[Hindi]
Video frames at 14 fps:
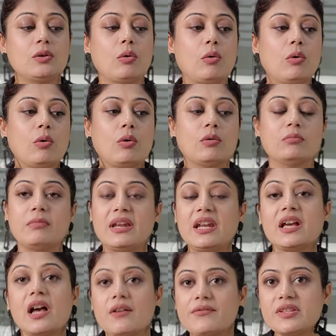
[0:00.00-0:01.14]
तो
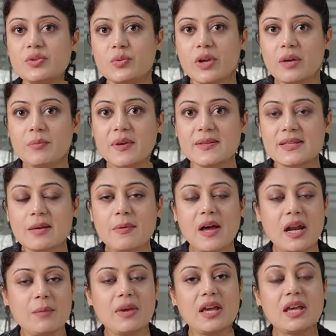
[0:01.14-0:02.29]
मैंने काफ़ी सुना भी इसके
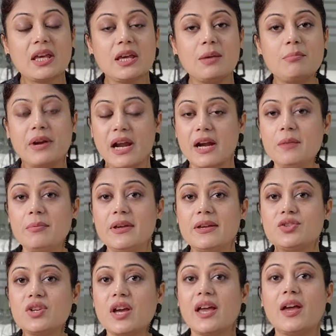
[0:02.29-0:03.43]
बारे में कि ब्रांड भी
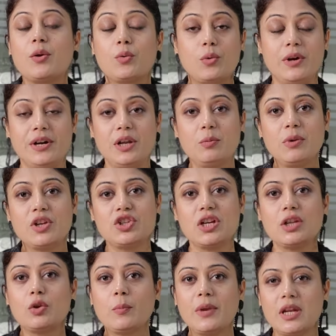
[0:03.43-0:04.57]
अच्छा है और क्वालिटी भी अच्छी
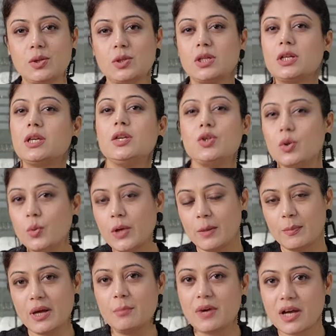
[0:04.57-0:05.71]
है तो मैंने सोचा कि चलो
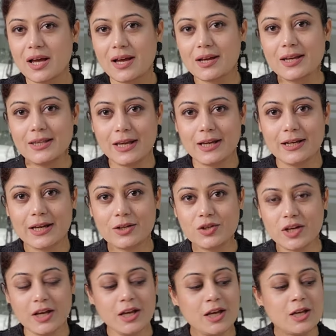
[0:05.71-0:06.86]
एक बार मंगा के देख लिया
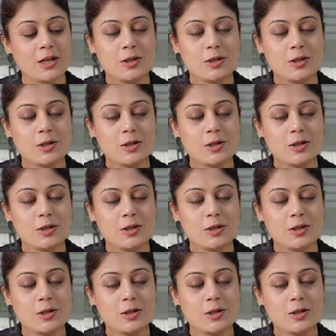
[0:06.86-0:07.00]
जाए